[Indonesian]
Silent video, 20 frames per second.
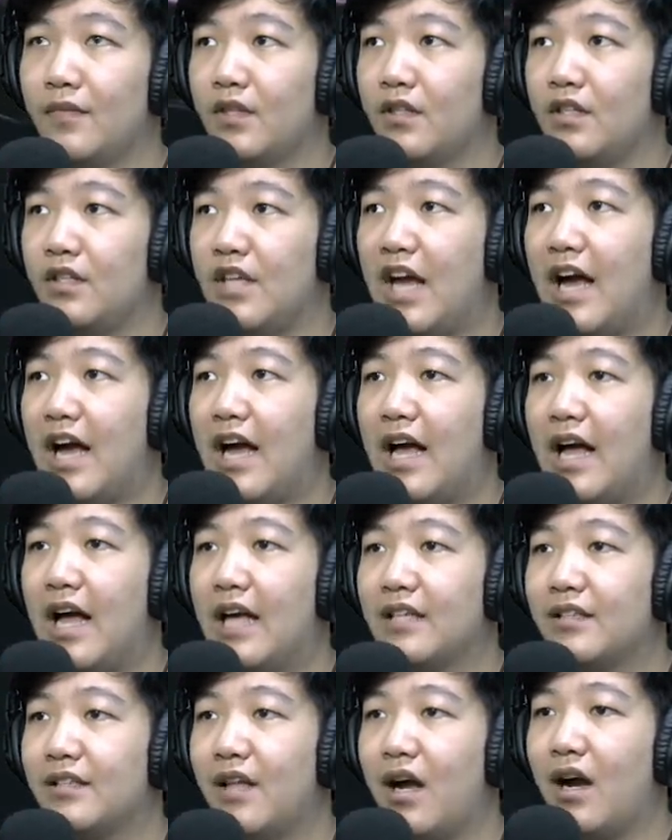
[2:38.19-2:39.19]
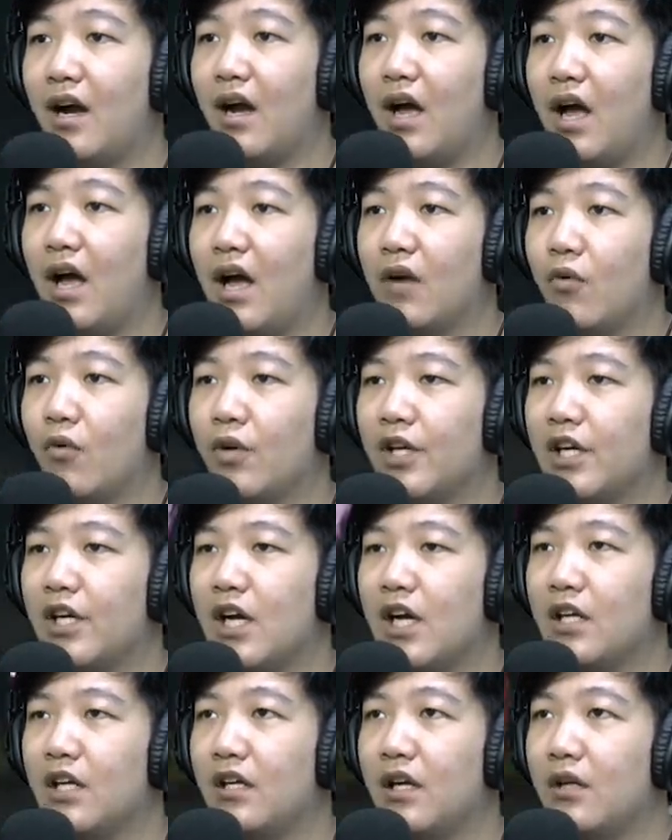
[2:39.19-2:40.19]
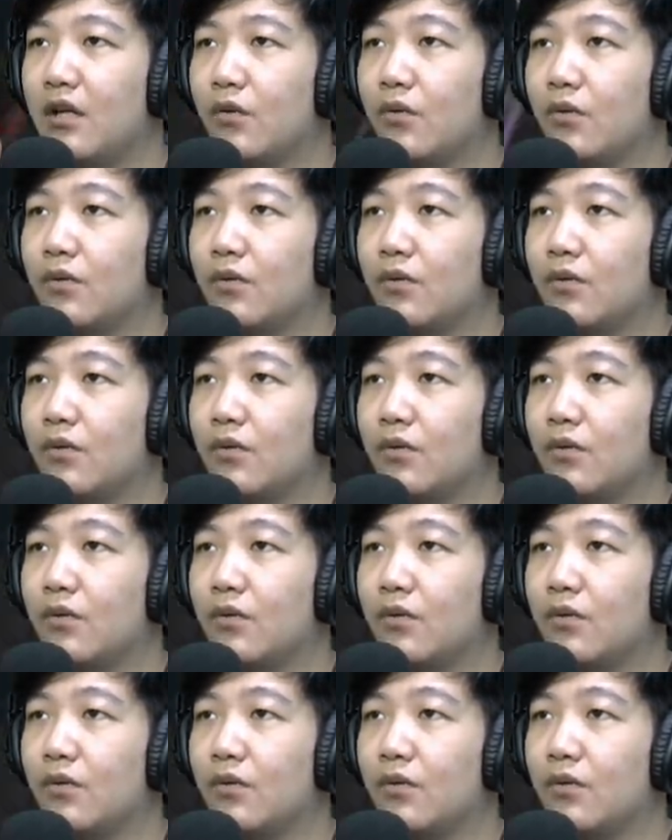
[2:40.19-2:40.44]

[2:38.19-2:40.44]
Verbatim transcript: Ya, astaga, gue kira nggak kenal lu.